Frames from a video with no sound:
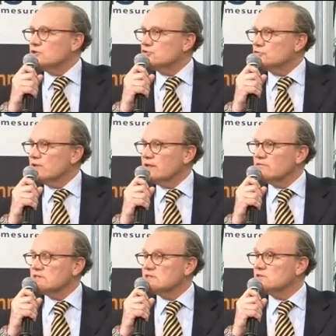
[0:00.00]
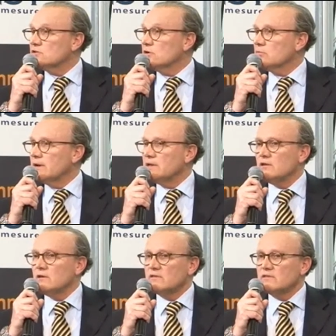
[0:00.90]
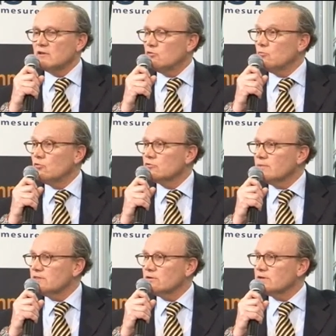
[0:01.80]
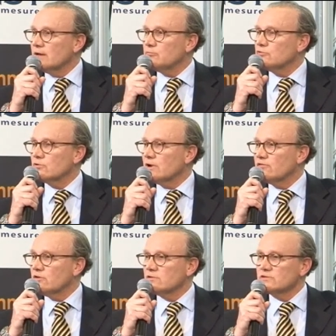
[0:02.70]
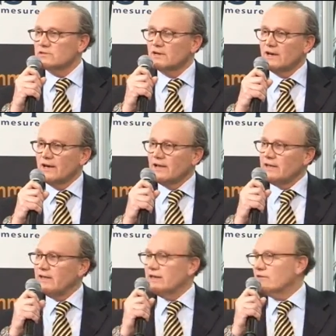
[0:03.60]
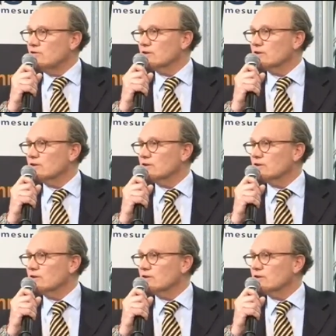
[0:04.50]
de jeu d'un investisseur, ben, c'est le monde maintenant, il n'y a plus que la France et avec,